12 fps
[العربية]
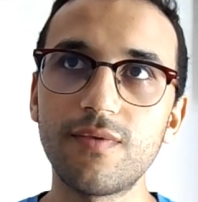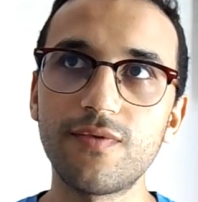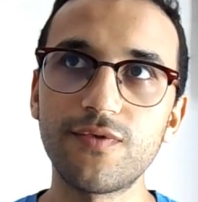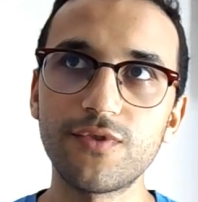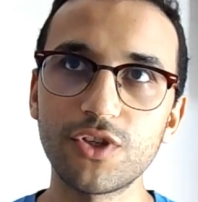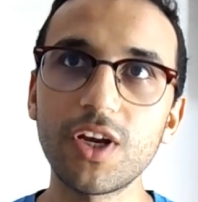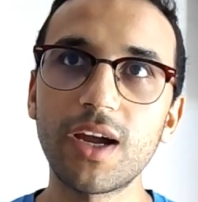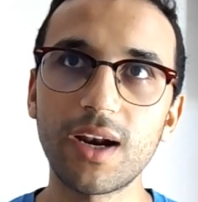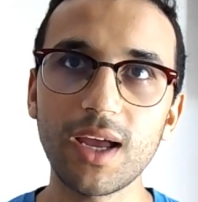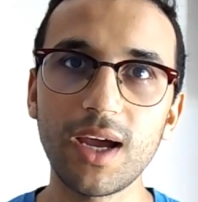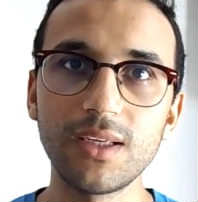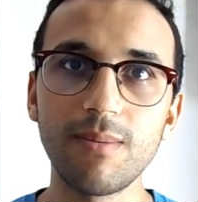في الشهر
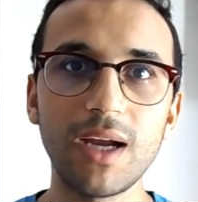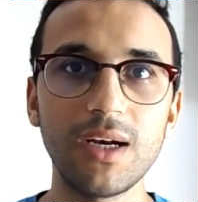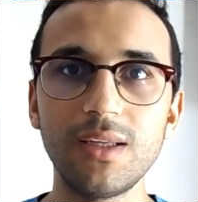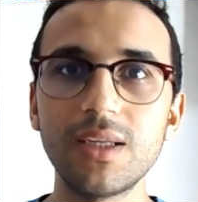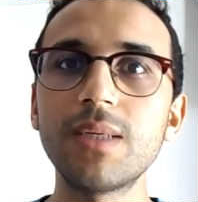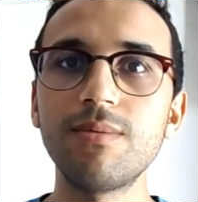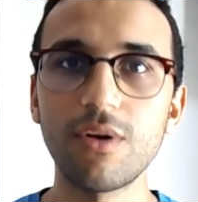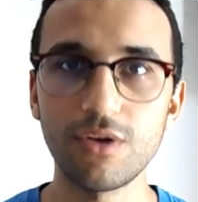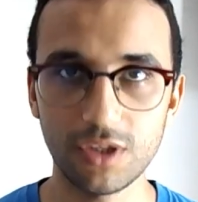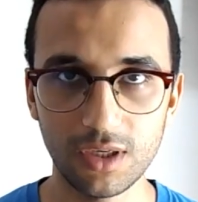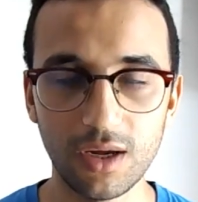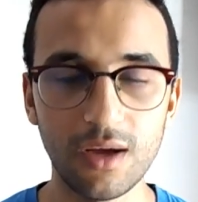القادم غادي ندير
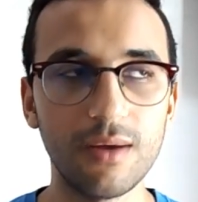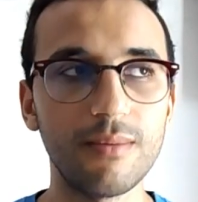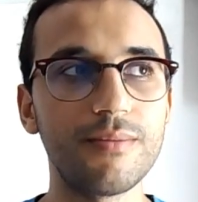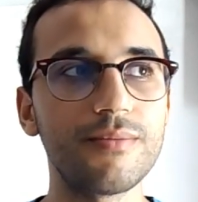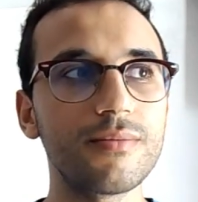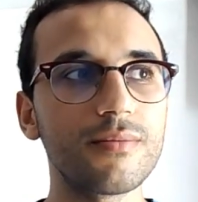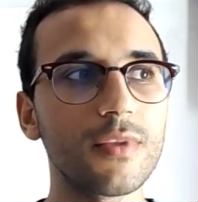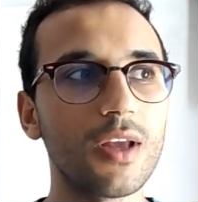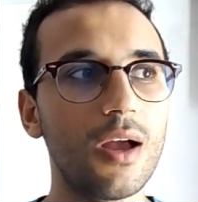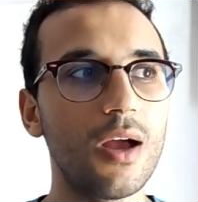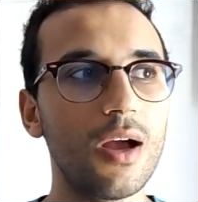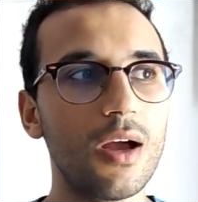28 عام
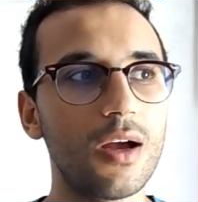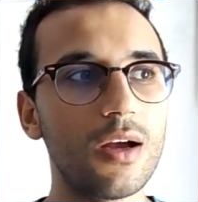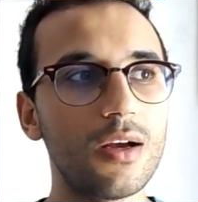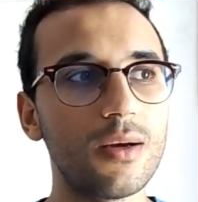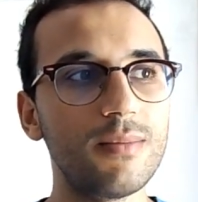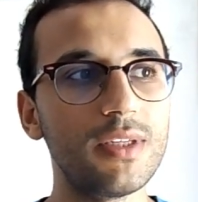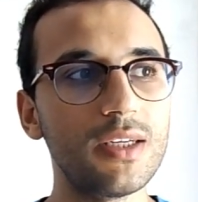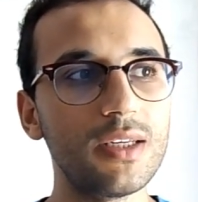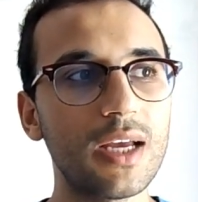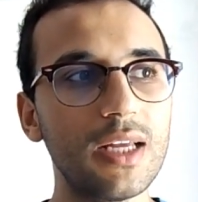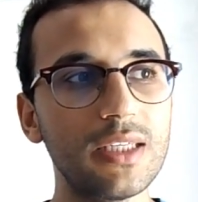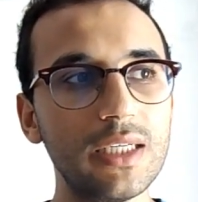أه، منين
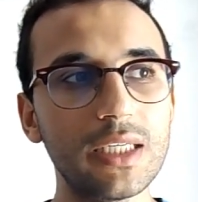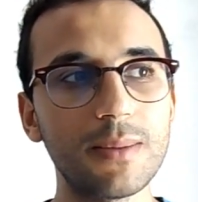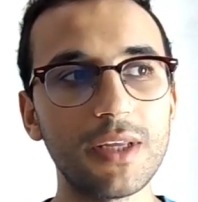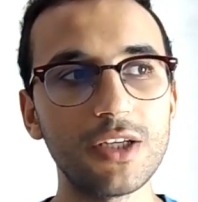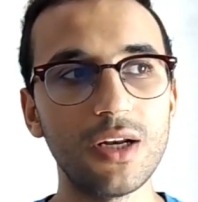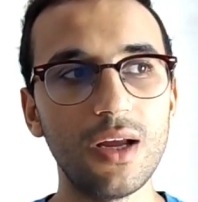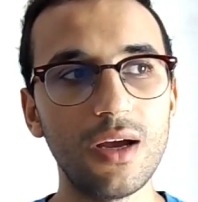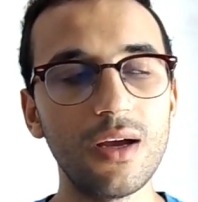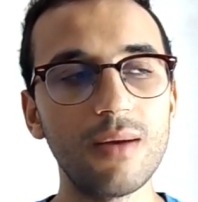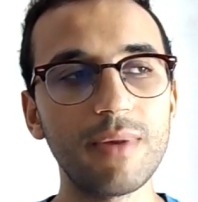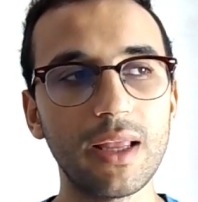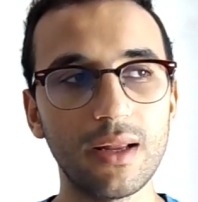كانت عندي 17
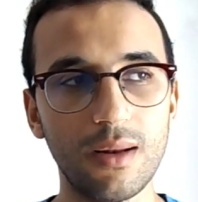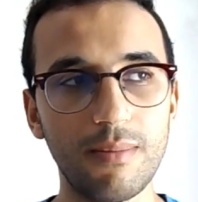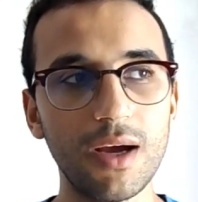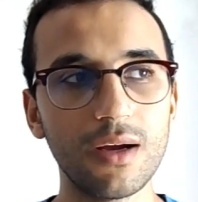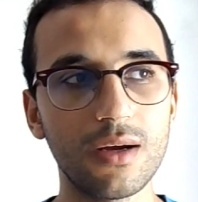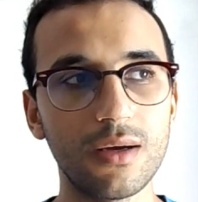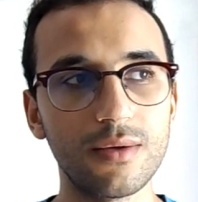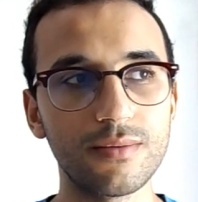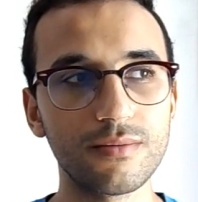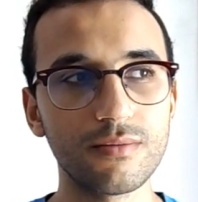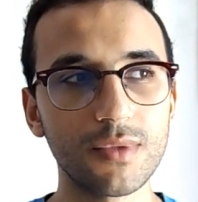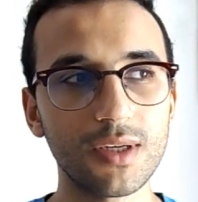عام خديت الباك
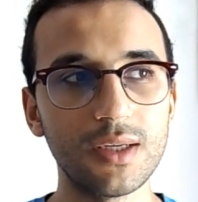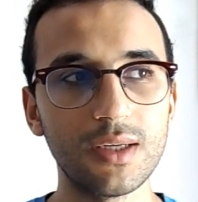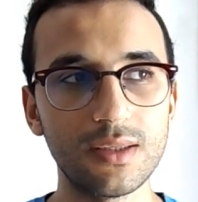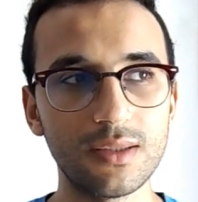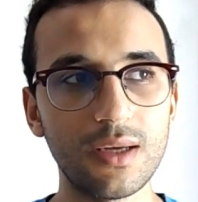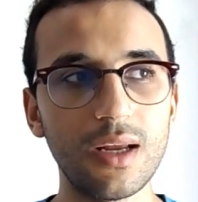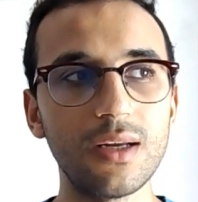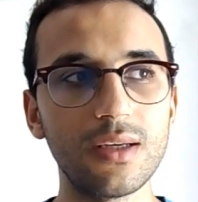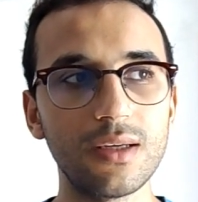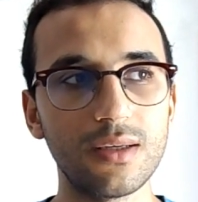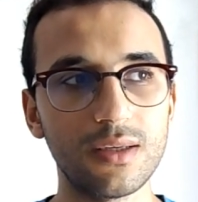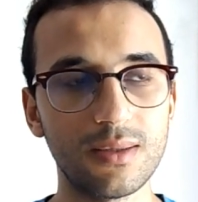تل
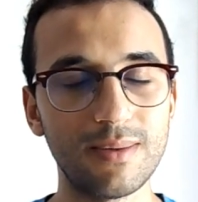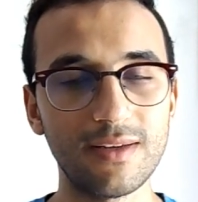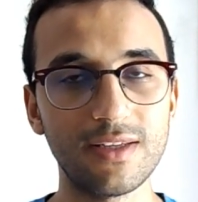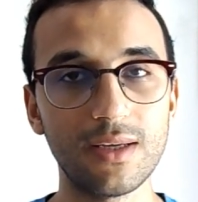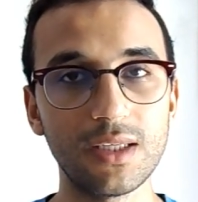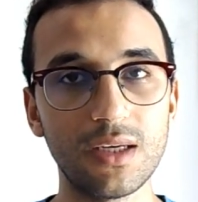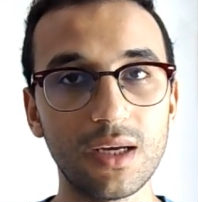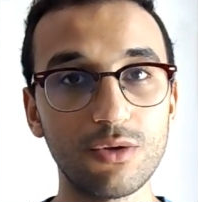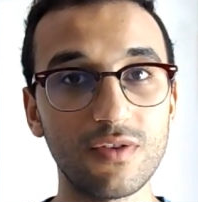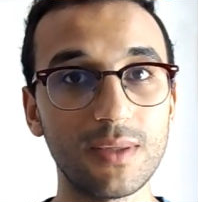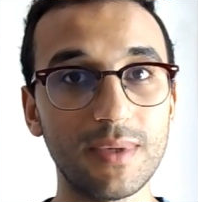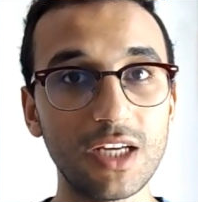خديته
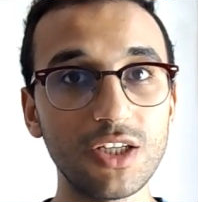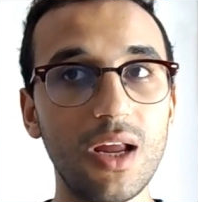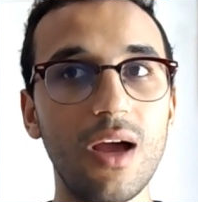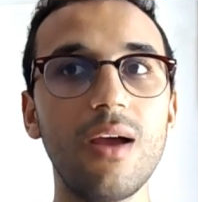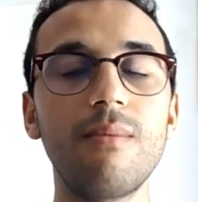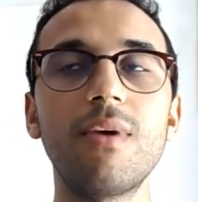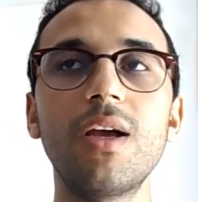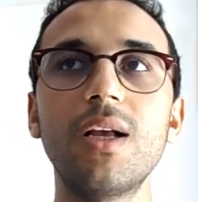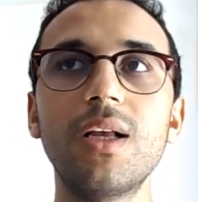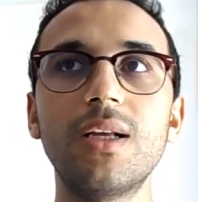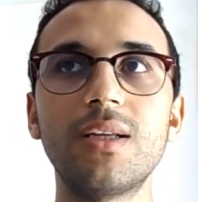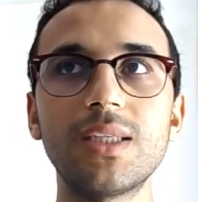17 عام
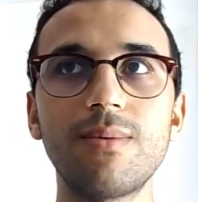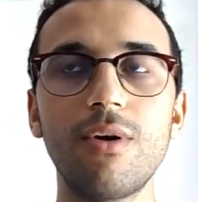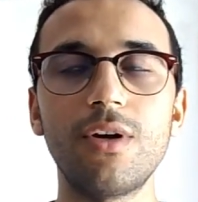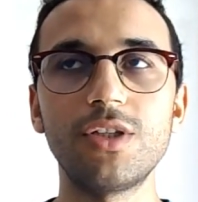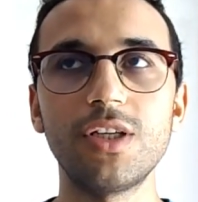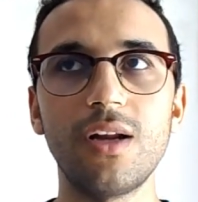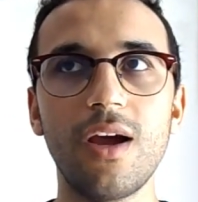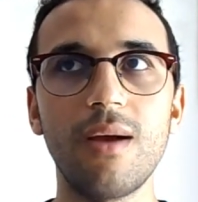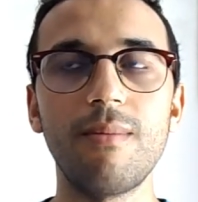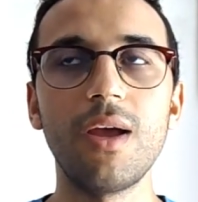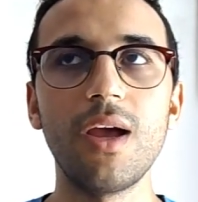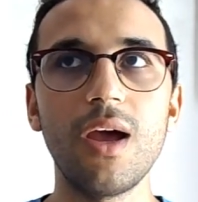حتى 27 عام
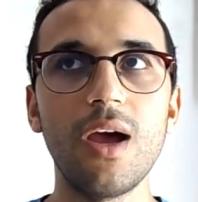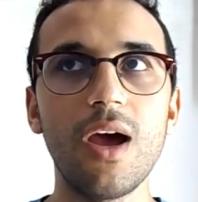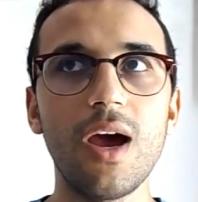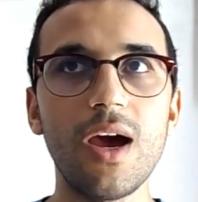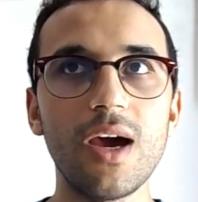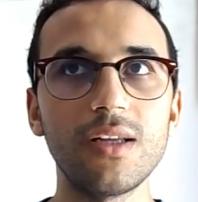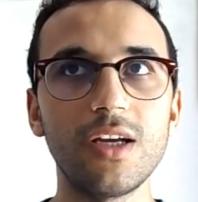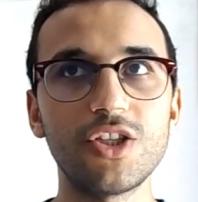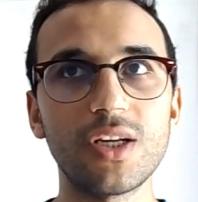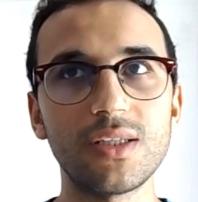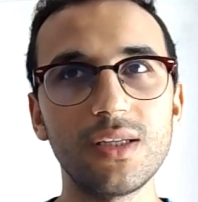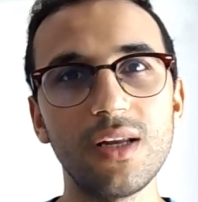هاد 10
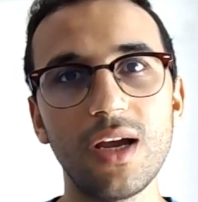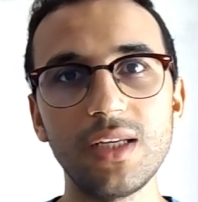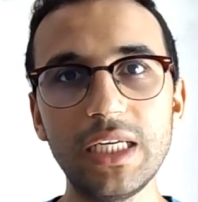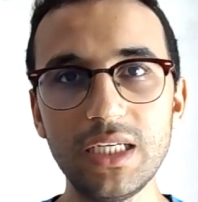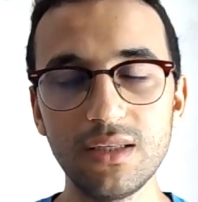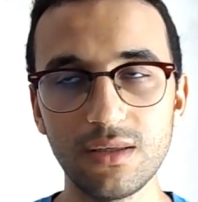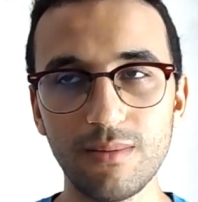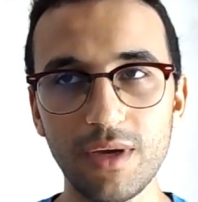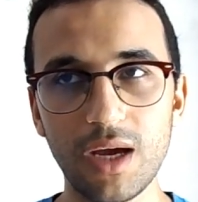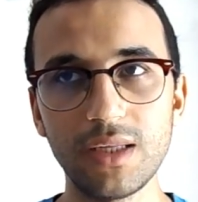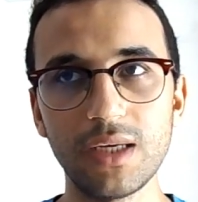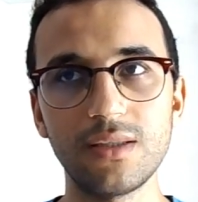سنين هادي حسيت
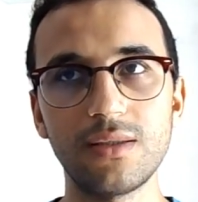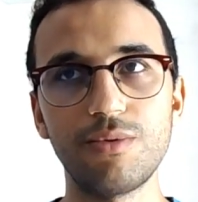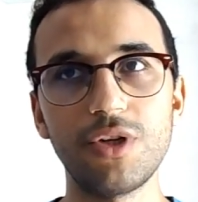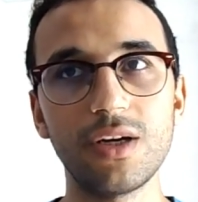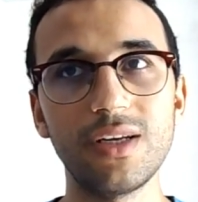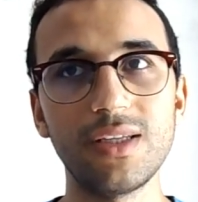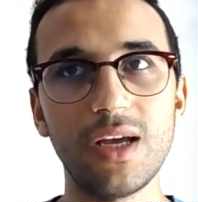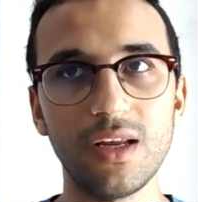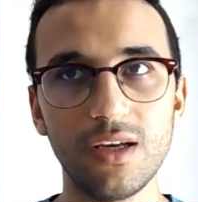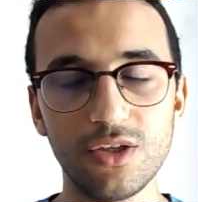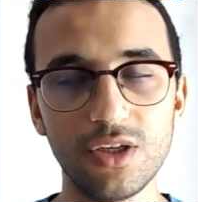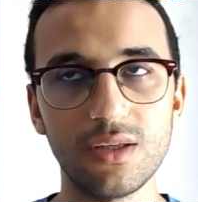بها دازت بشكل
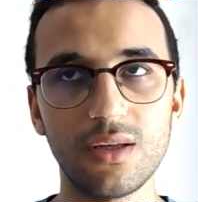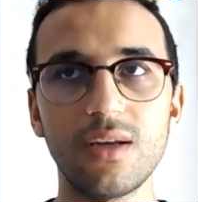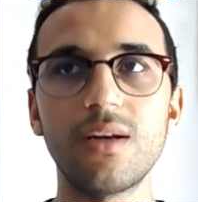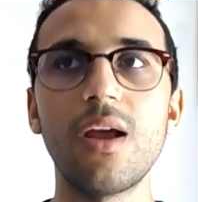سريع جدا